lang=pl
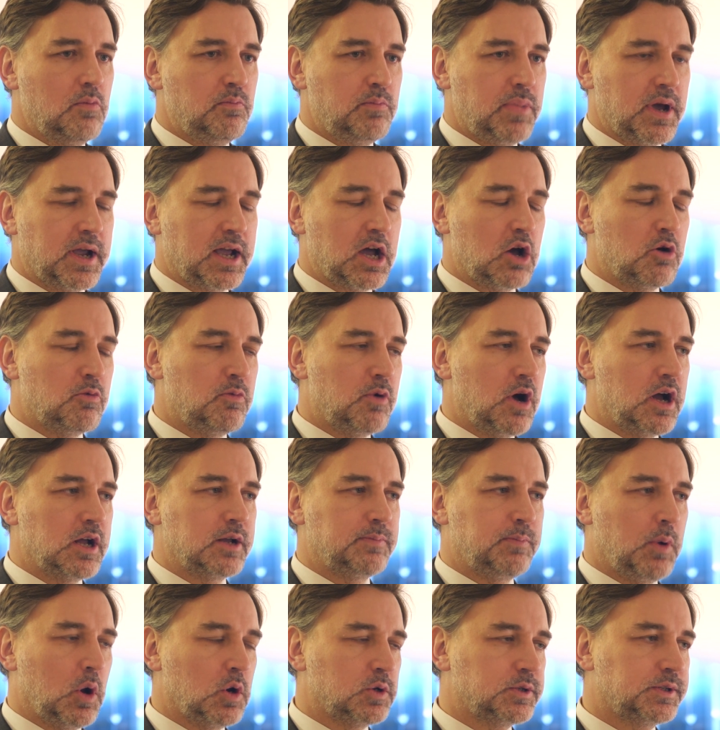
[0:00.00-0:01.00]
PKO Bank
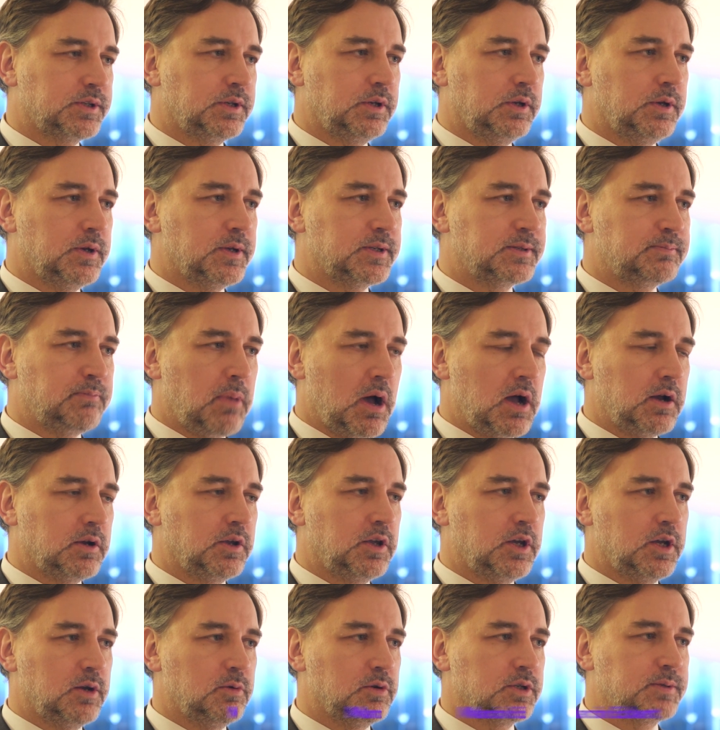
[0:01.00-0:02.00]
Polski jest
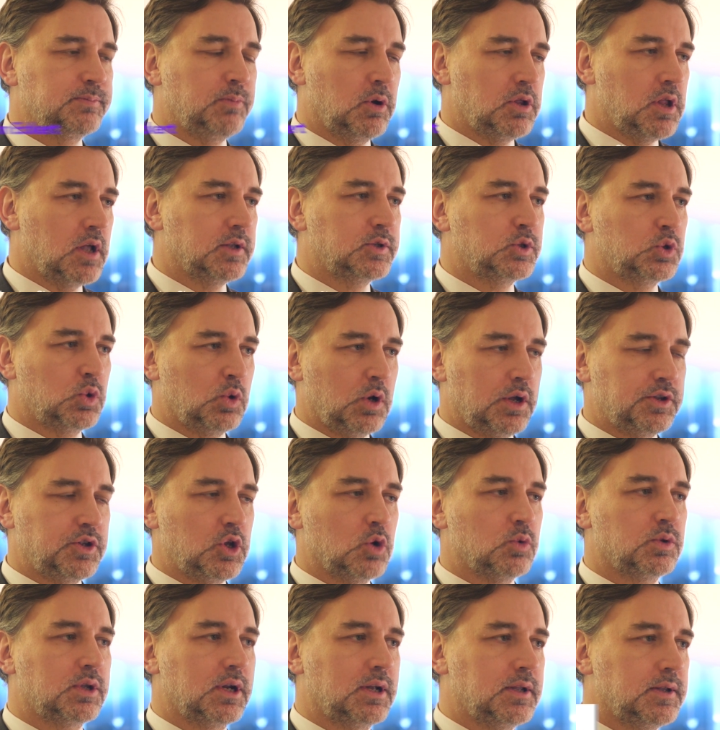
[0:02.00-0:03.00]
bankiem z ponad
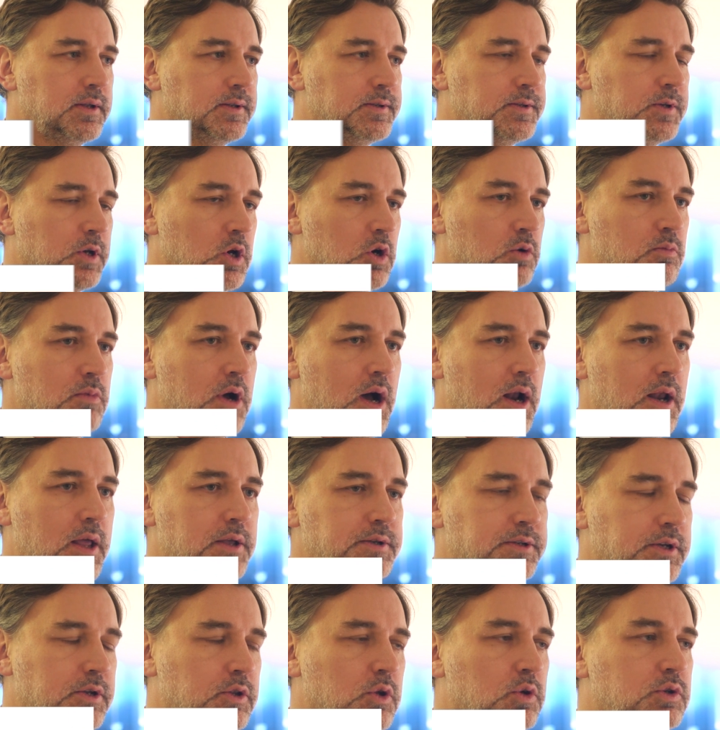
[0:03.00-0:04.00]
stuletnią tradycją, ale
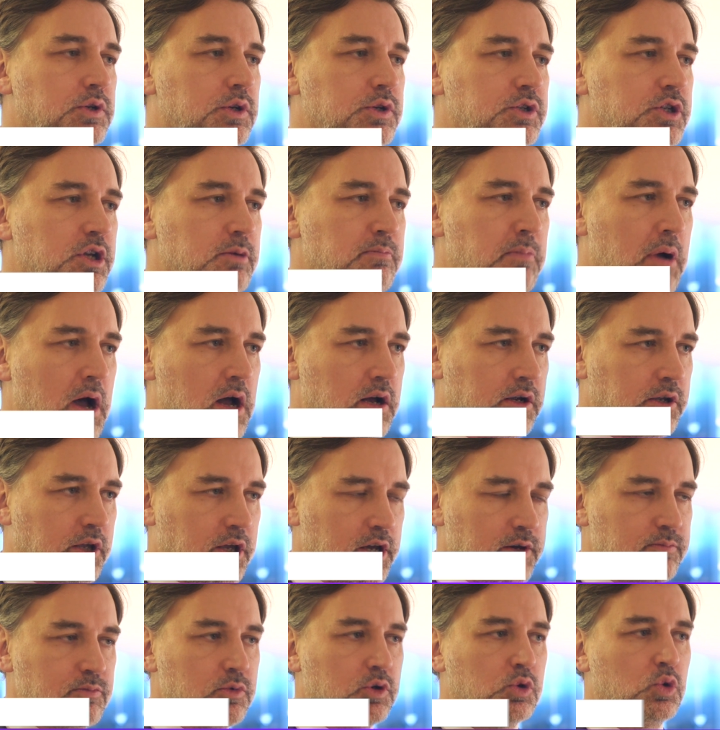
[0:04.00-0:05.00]
jest jednocześnie
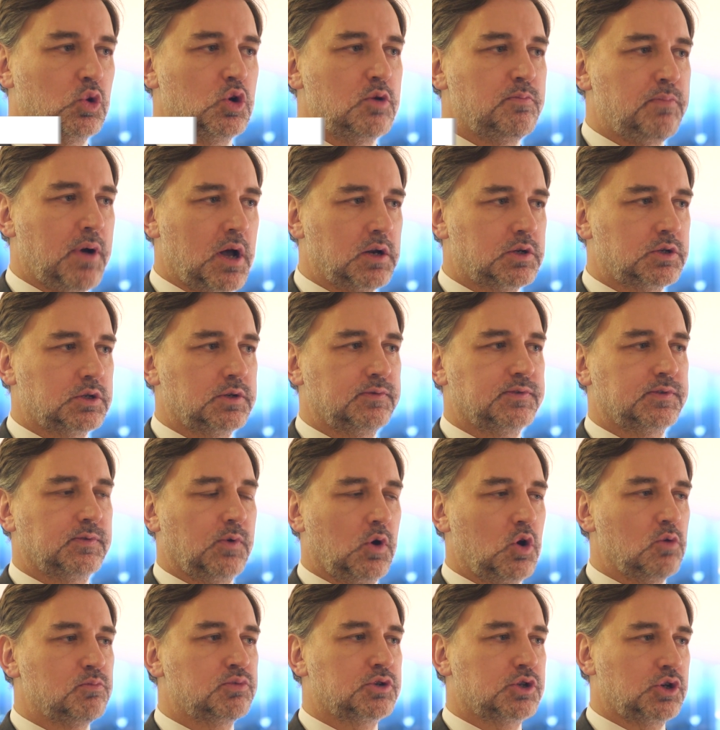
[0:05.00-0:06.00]
bankiem, który patrzy w
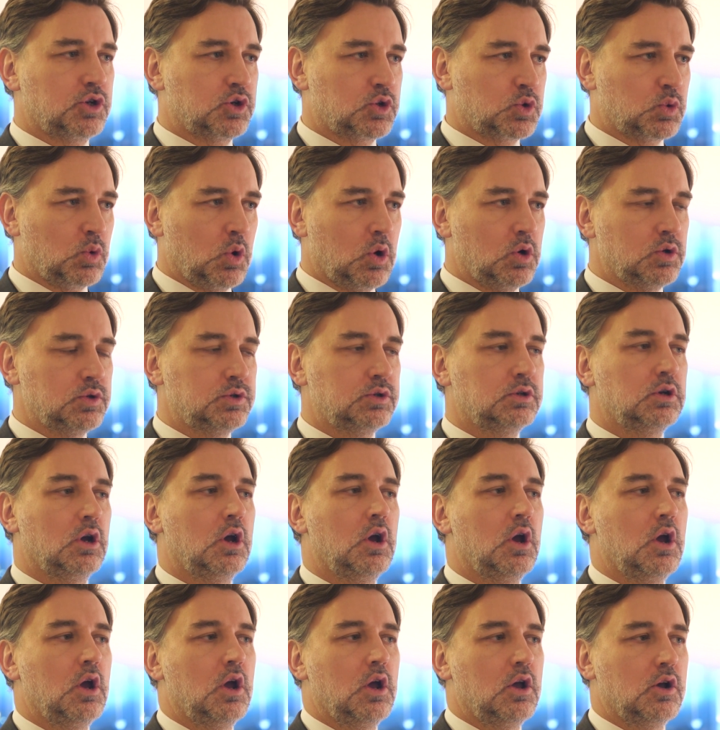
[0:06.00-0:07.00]
swoją przyszłość,
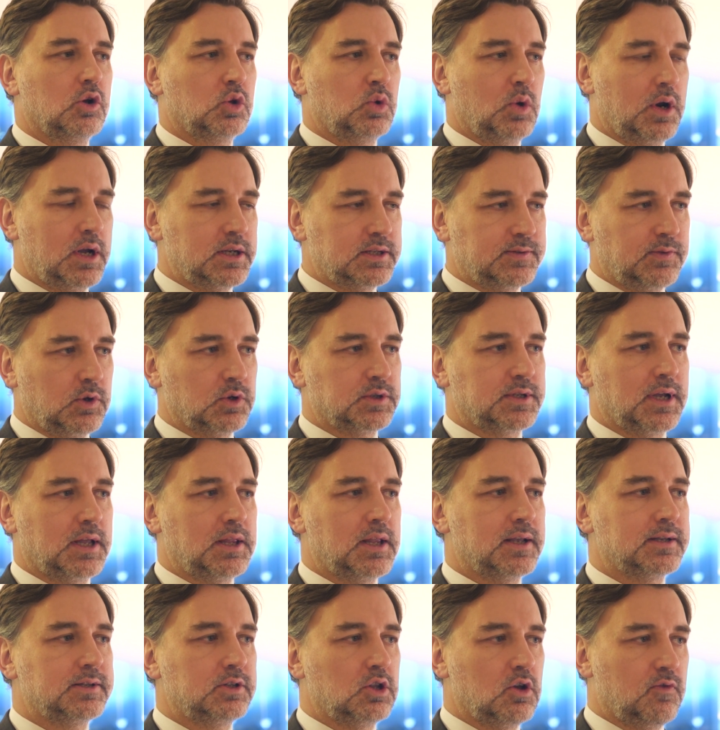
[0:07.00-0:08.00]
która jest
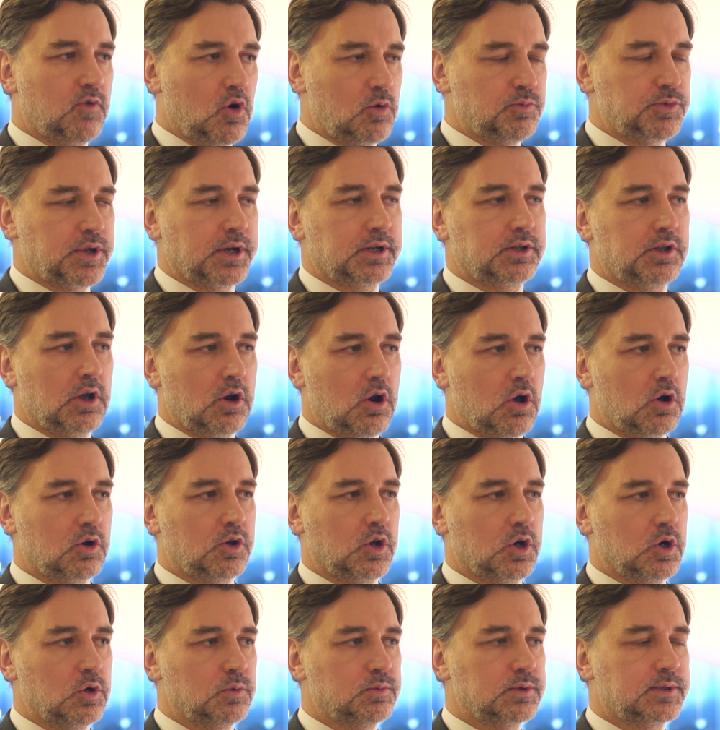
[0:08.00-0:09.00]
związana z nową
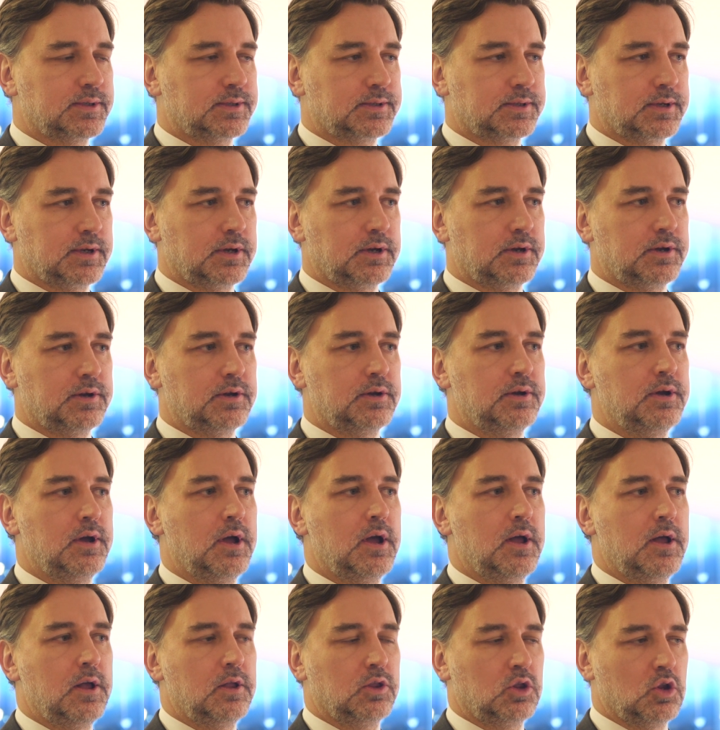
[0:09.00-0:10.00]
technologią, z
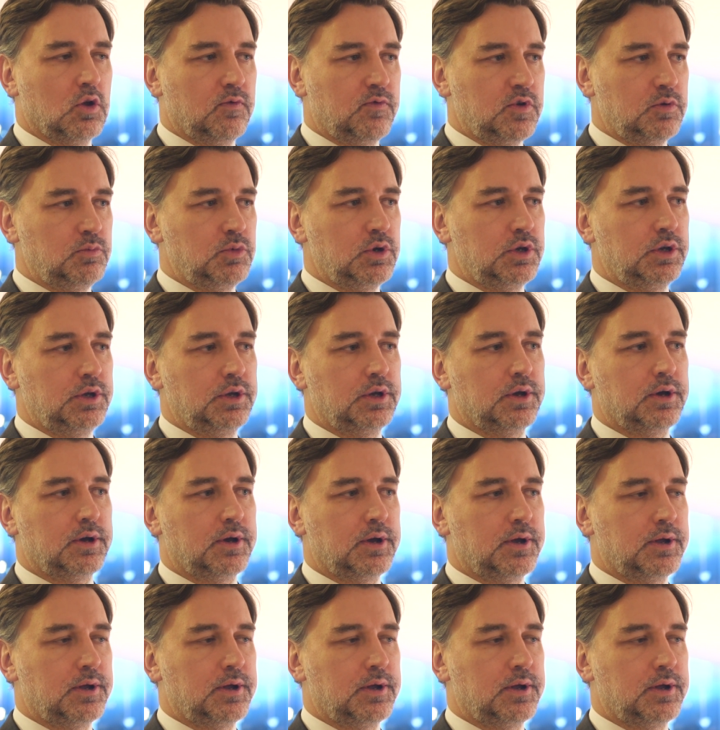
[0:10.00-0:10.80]
e, nowymi